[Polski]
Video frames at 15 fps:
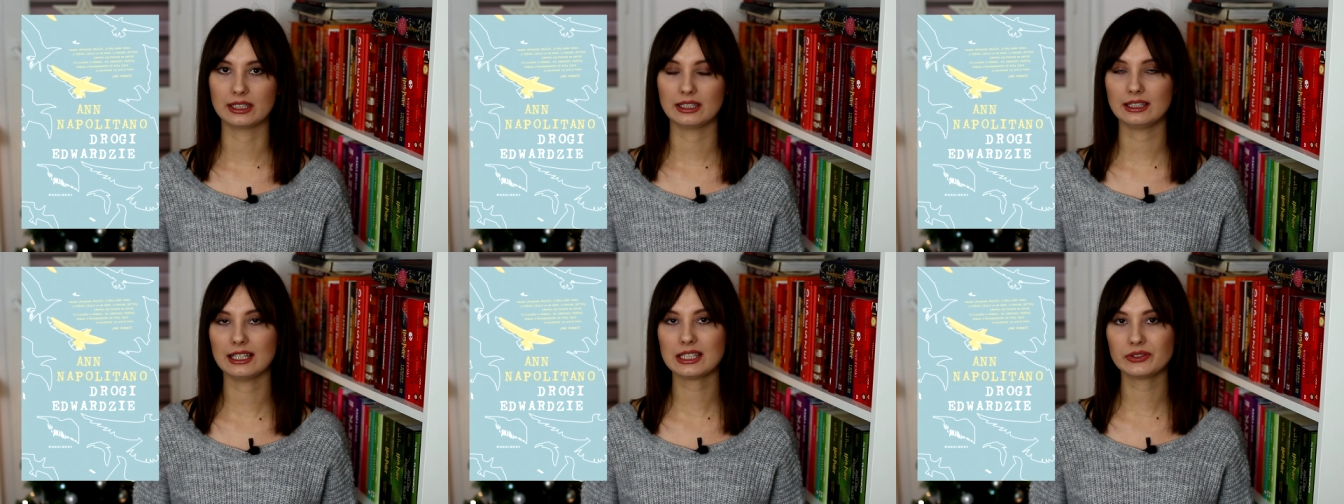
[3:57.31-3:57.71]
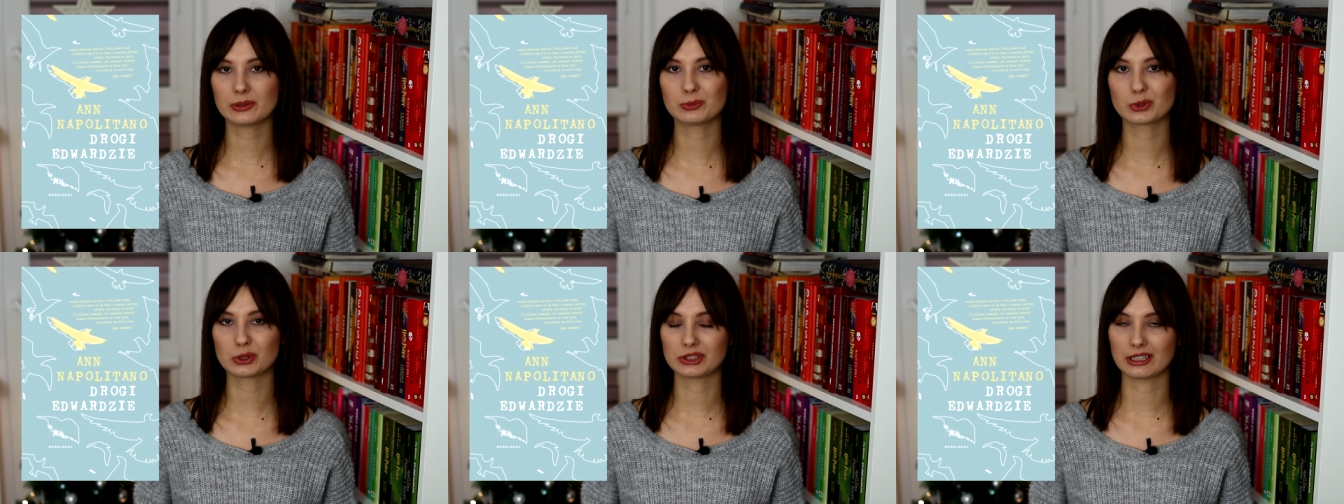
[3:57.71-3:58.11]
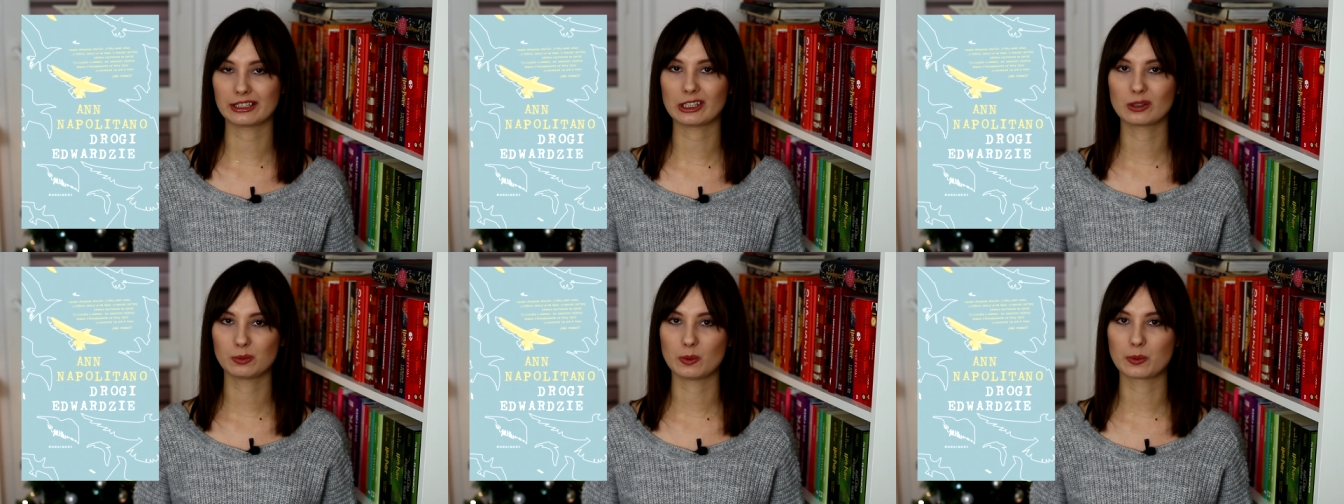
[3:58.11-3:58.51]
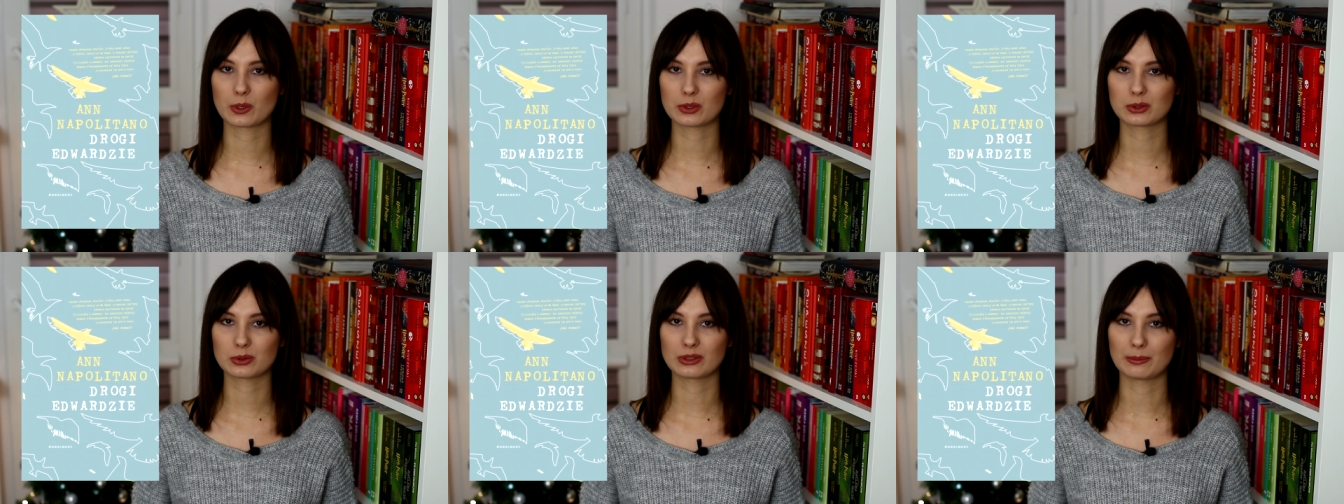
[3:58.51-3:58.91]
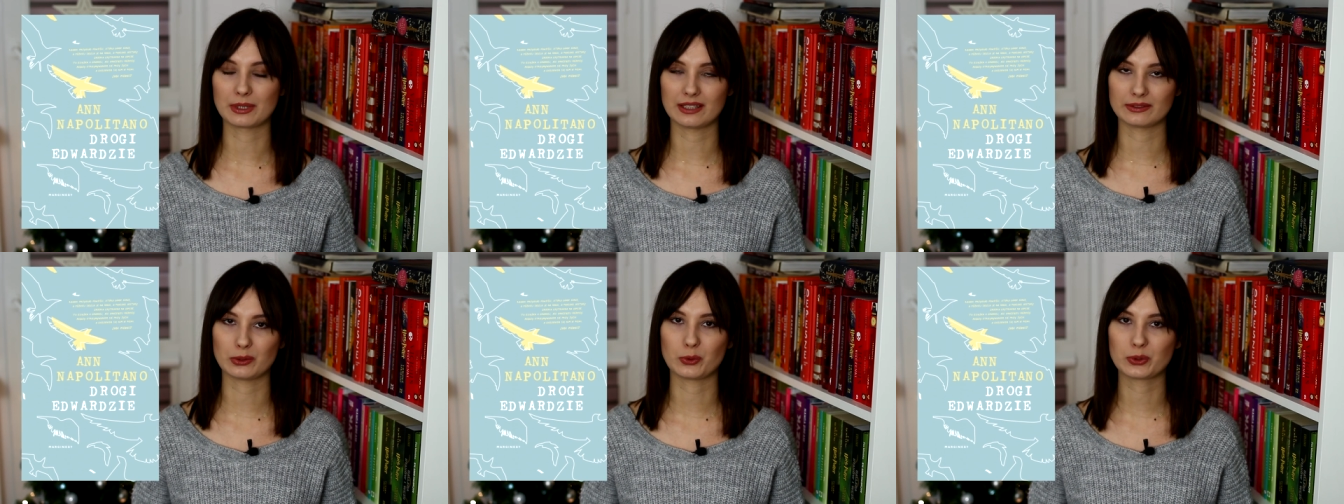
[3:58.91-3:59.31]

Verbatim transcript: I jest w tym coś takiego po prostu naprawdę